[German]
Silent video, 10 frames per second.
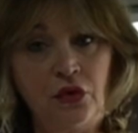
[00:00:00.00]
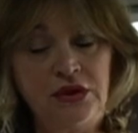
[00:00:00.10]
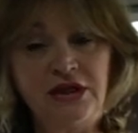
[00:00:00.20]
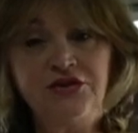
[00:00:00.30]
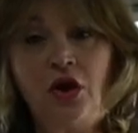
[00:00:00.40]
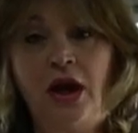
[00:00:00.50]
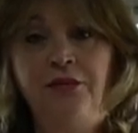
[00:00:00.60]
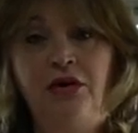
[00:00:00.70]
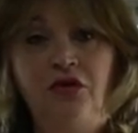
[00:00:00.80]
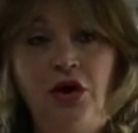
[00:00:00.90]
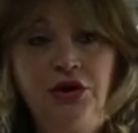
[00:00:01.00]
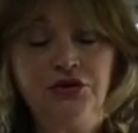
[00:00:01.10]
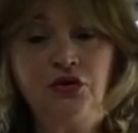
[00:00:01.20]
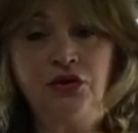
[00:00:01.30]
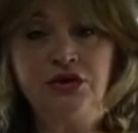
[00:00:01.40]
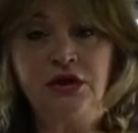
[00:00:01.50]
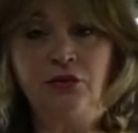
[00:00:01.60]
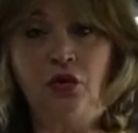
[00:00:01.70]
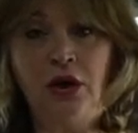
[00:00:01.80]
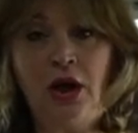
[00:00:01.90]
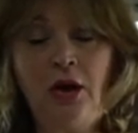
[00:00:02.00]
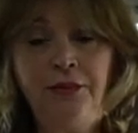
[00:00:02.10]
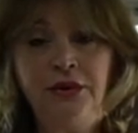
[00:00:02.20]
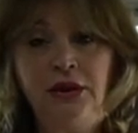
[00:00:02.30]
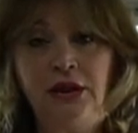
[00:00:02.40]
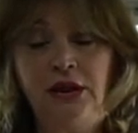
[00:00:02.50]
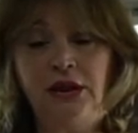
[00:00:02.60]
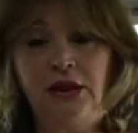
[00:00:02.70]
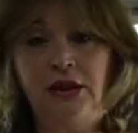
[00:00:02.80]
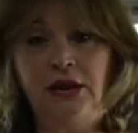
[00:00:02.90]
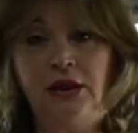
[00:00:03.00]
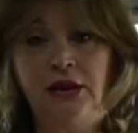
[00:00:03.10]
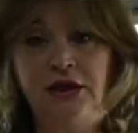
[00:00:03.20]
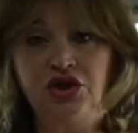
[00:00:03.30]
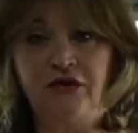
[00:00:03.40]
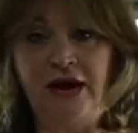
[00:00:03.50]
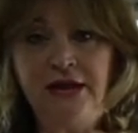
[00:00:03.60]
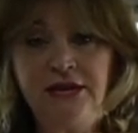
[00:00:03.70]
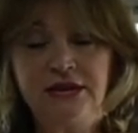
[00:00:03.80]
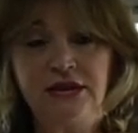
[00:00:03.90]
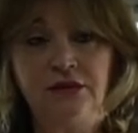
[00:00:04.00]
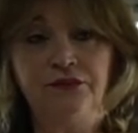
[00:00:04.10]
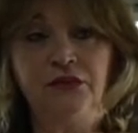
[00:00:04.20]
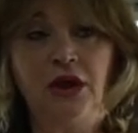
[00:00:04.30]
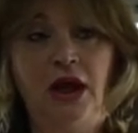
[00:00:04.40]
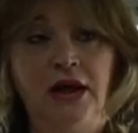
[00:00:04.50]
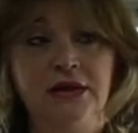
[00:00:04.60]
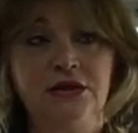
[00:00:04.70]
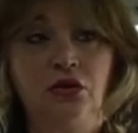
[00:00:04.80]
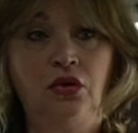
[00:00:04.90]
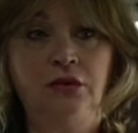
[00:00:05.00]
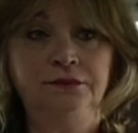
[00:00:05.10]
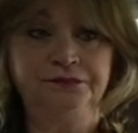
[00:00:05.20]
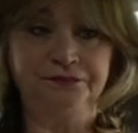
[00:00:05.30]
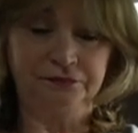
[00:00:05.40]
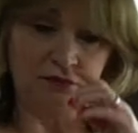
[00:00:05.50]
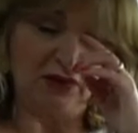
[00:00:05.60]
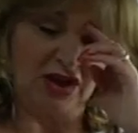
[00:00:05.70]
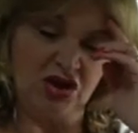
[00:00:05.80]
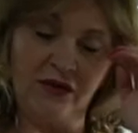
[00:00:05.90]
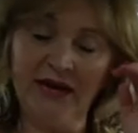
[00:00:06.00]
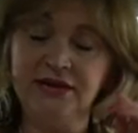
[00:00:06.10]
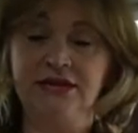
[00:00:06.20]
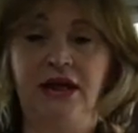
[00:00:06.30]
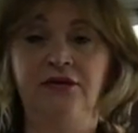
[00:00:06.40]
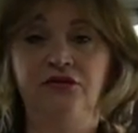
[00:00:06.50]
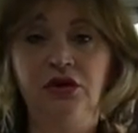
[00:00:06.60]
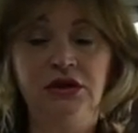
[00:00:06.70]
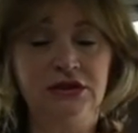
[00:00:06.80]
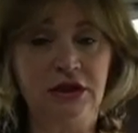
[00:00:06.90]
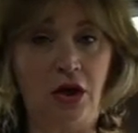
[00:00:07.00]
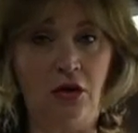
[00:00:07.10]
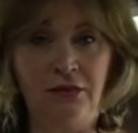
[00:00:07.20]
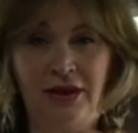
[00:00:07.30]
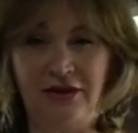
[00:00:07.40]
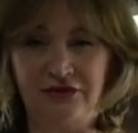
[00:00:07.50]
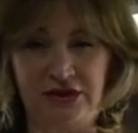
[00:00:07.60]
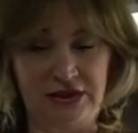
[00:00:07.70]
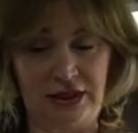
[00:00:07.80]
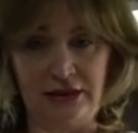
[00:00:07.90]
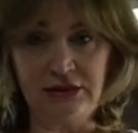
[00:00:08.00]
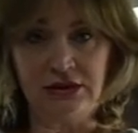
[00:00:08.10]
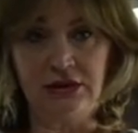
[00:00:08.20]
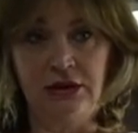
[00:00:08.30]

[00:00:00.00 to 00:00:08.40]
und jetzt noch ein paar Worte zu unserem Urlaub in der Schweiz. Also die Schweiz ist ein wirklich traumhaftes Land.